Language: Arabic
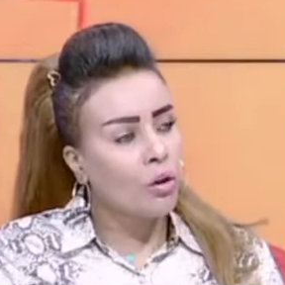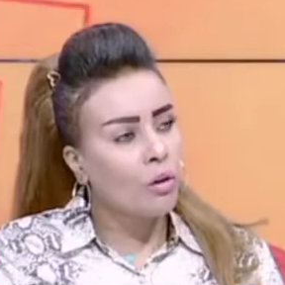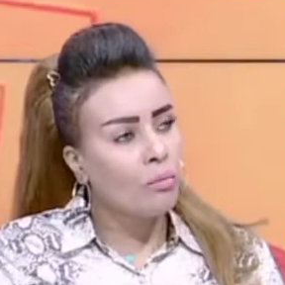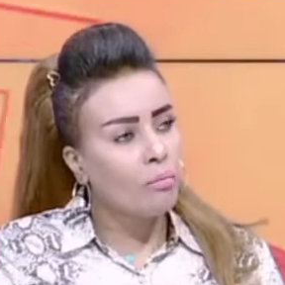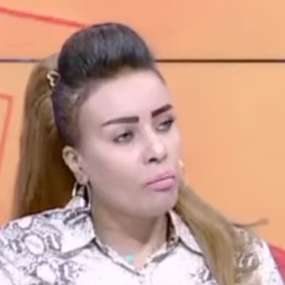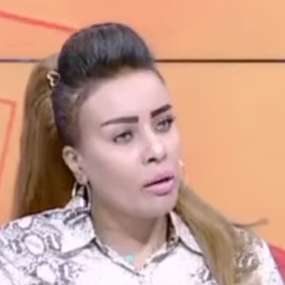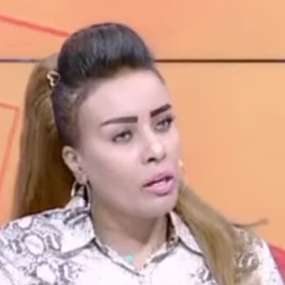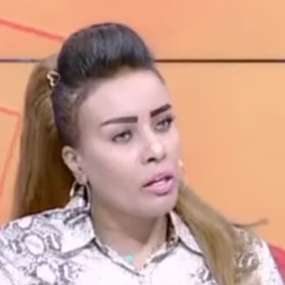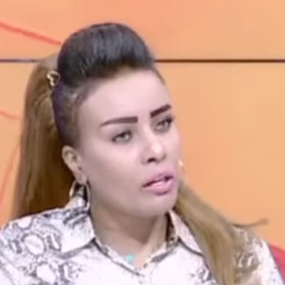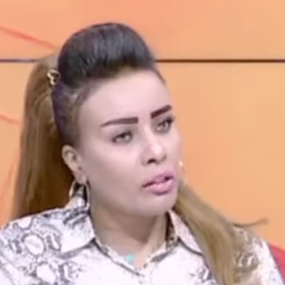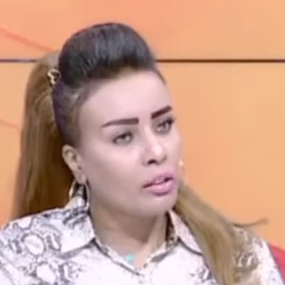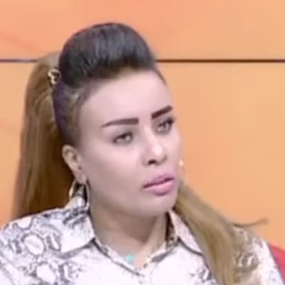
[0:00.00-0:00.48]

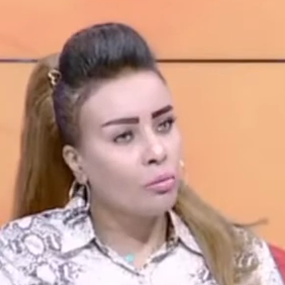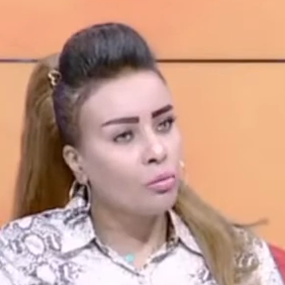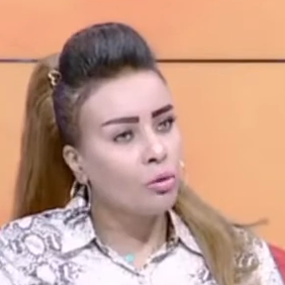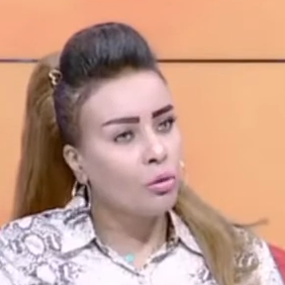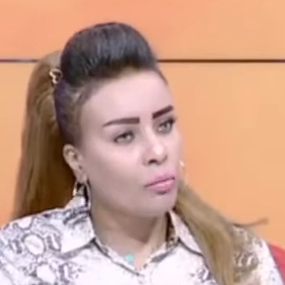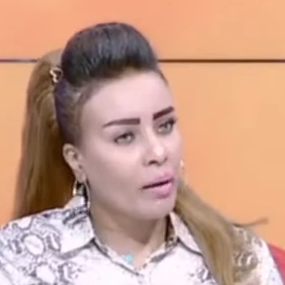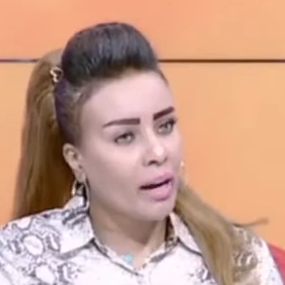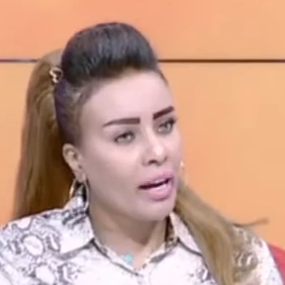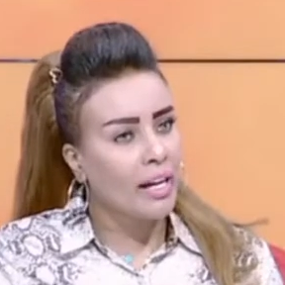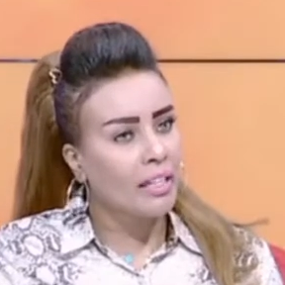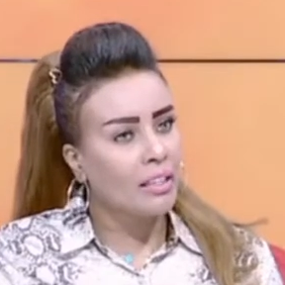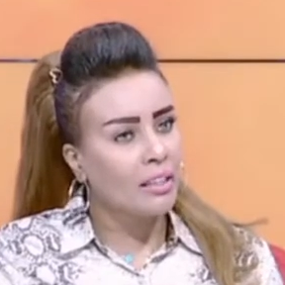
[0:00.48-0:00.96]
هم
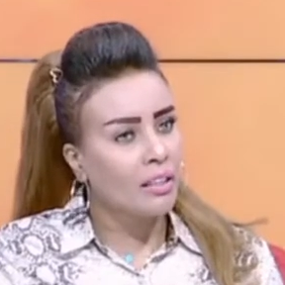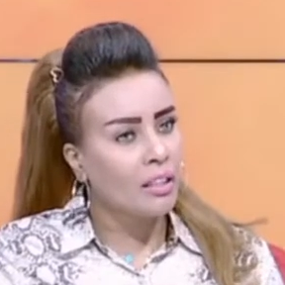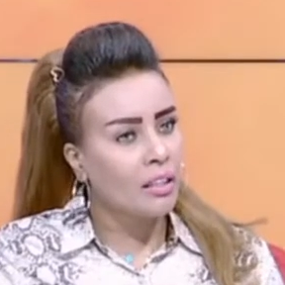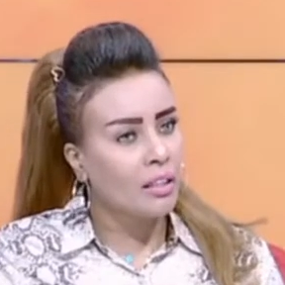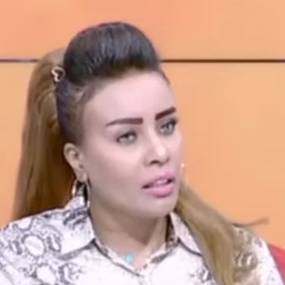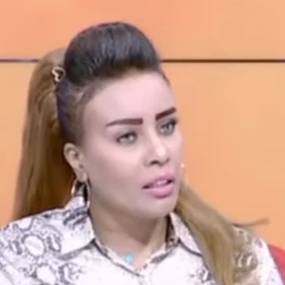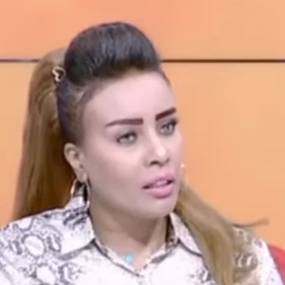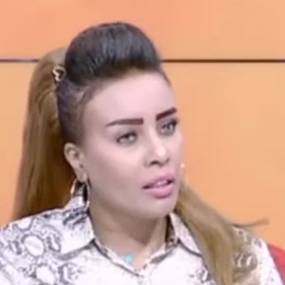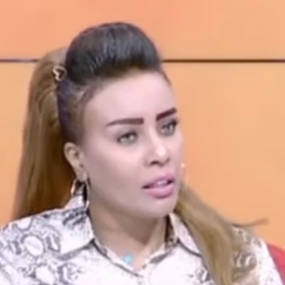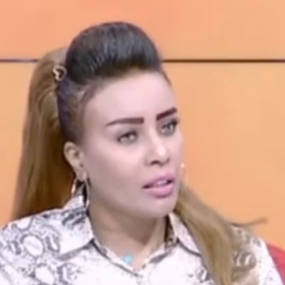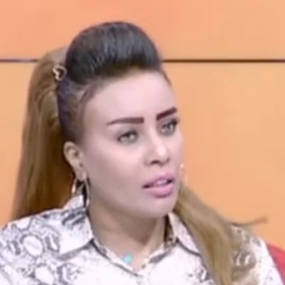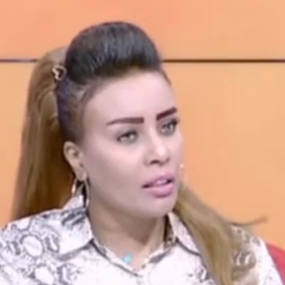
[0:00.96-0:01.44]
يرتبطوا بحد
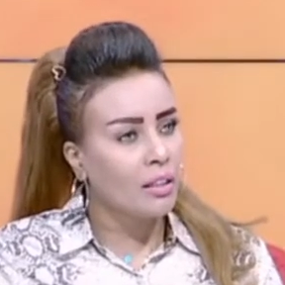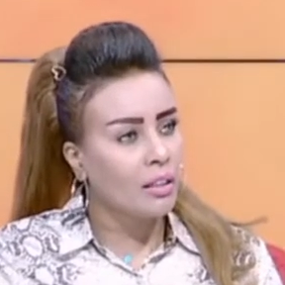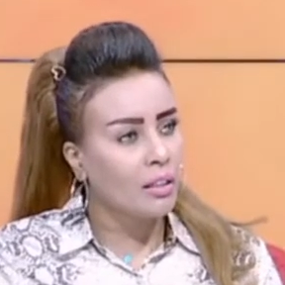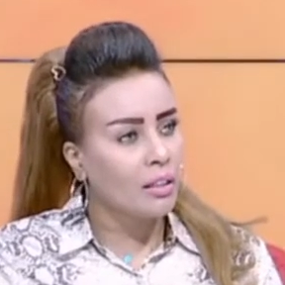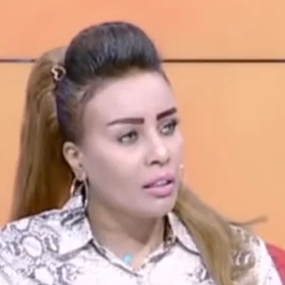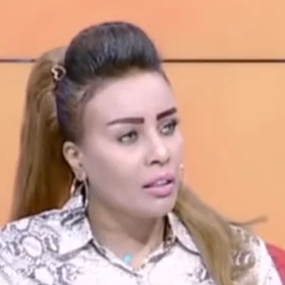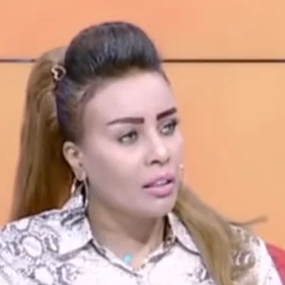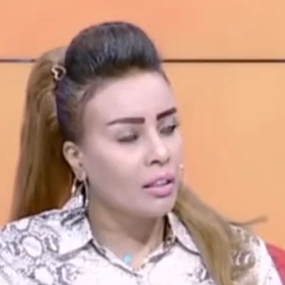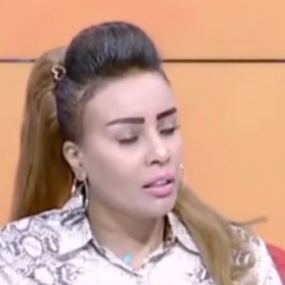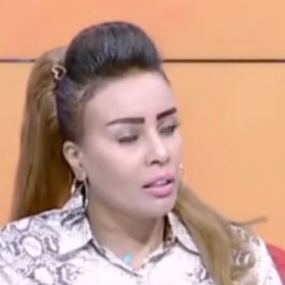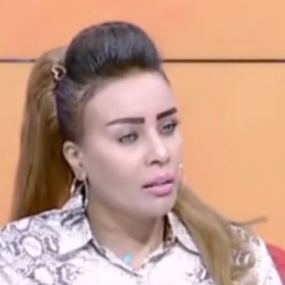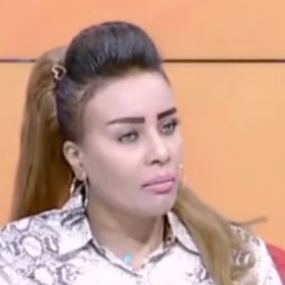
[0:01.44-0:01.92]

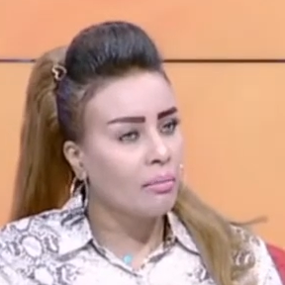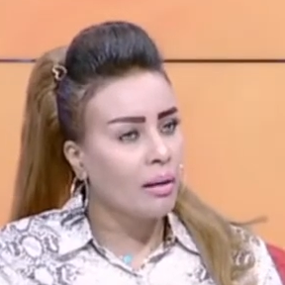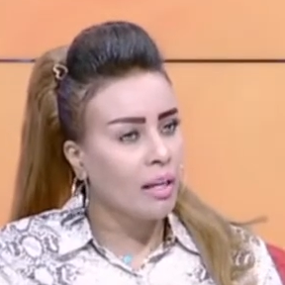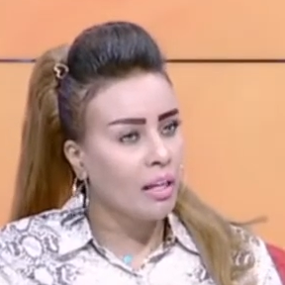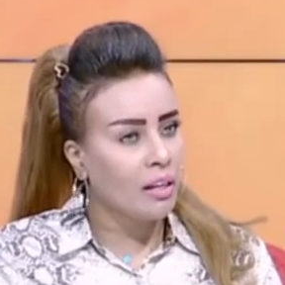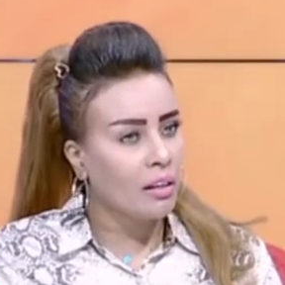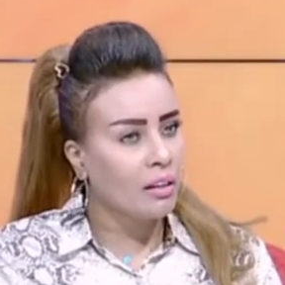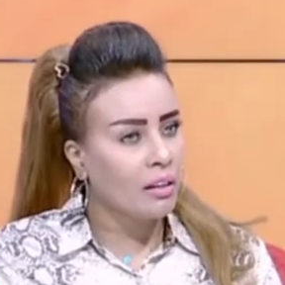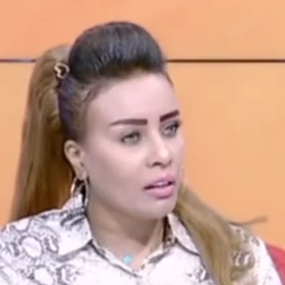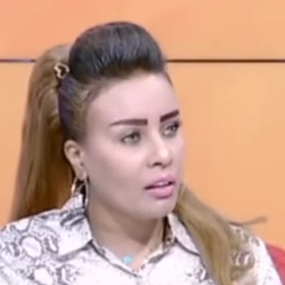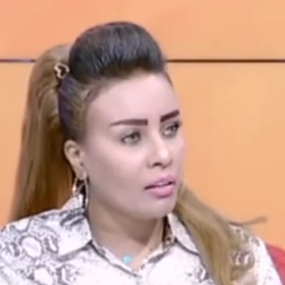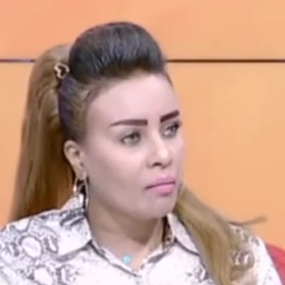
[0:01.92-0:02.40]

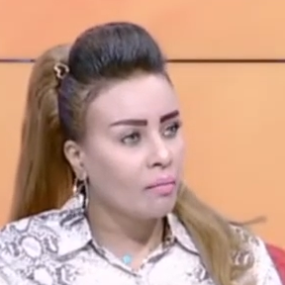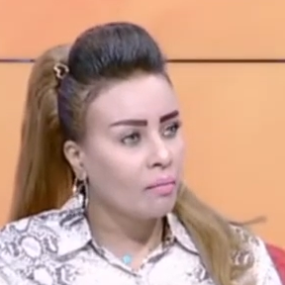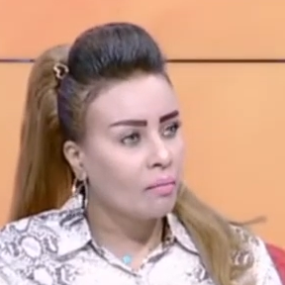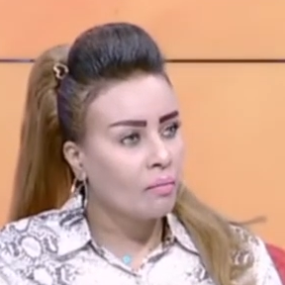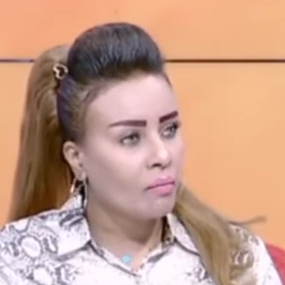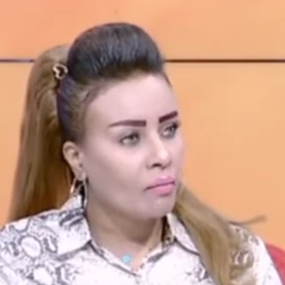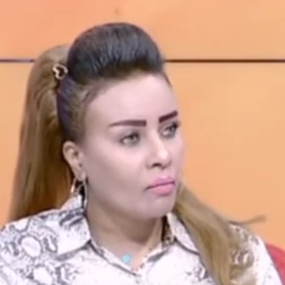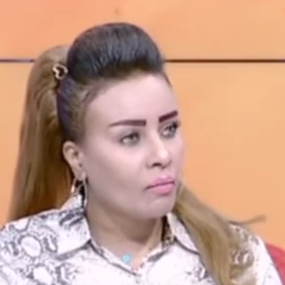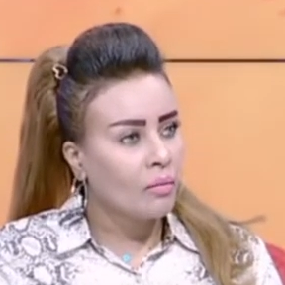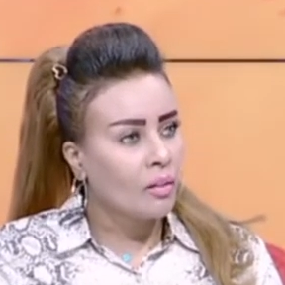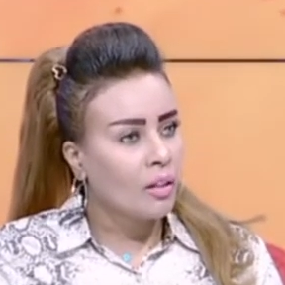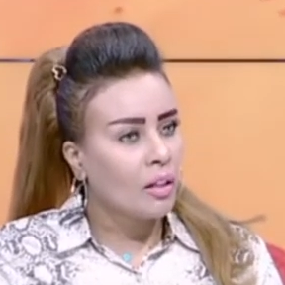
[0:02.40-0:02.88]
مائي
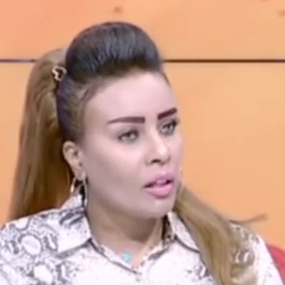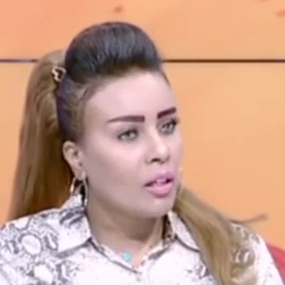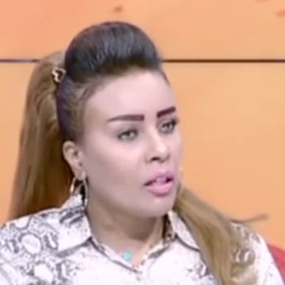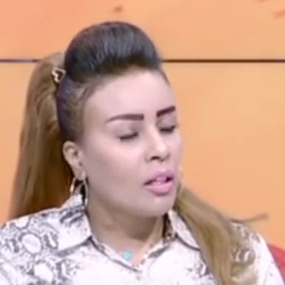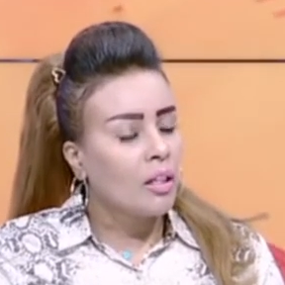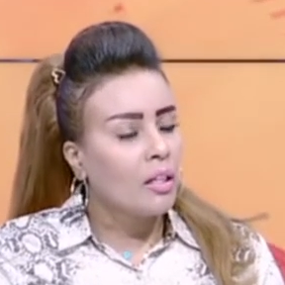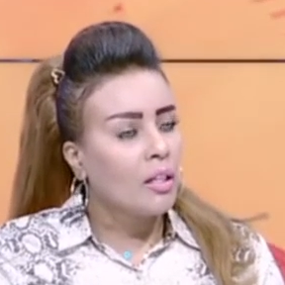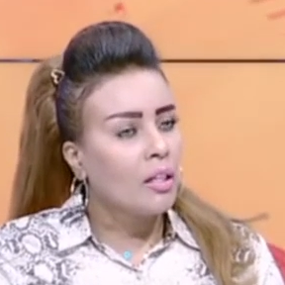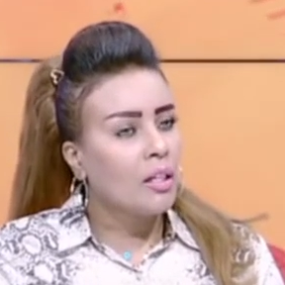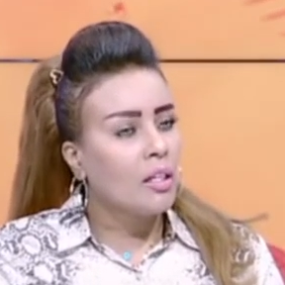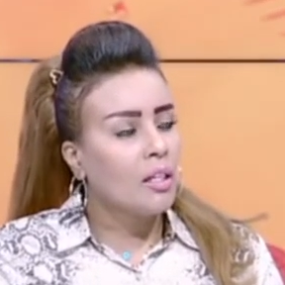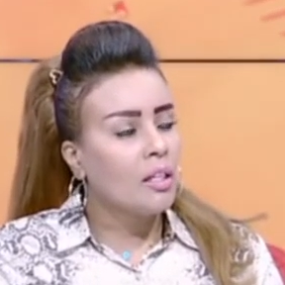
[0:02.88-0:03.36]

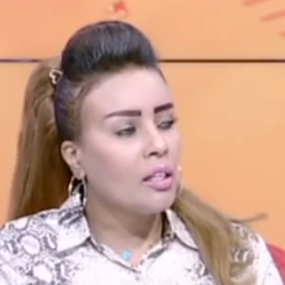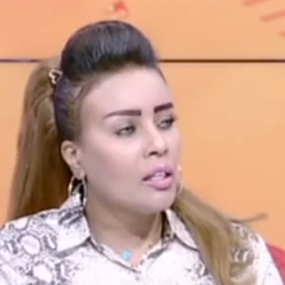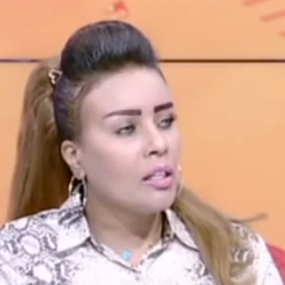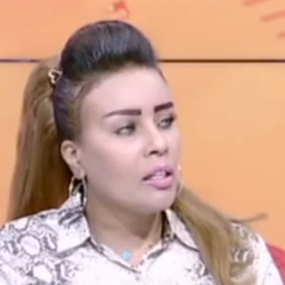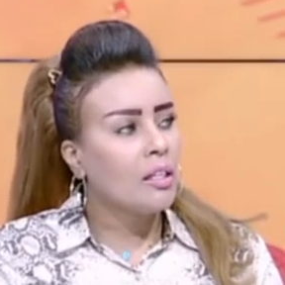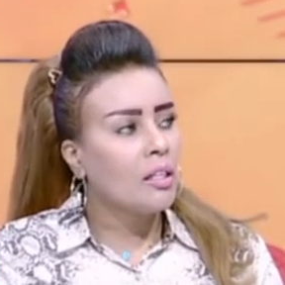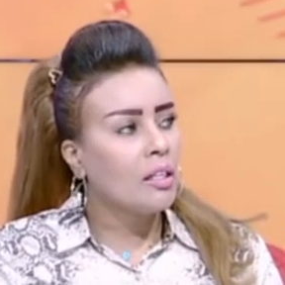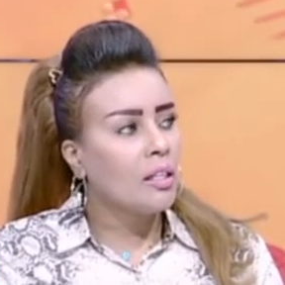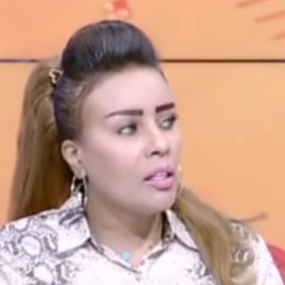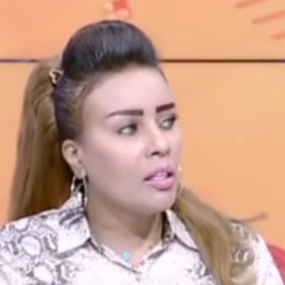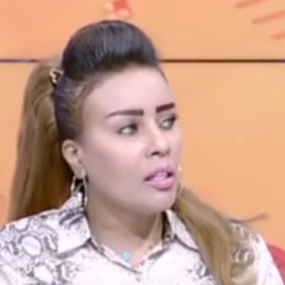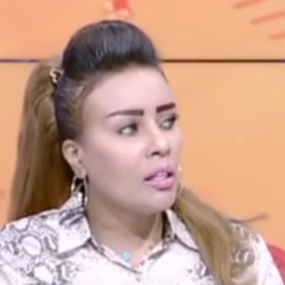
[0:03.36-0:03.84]

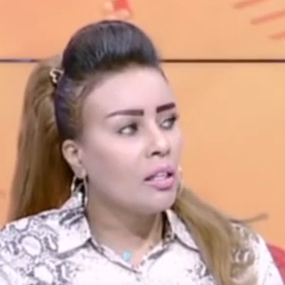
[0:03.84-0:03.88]
لان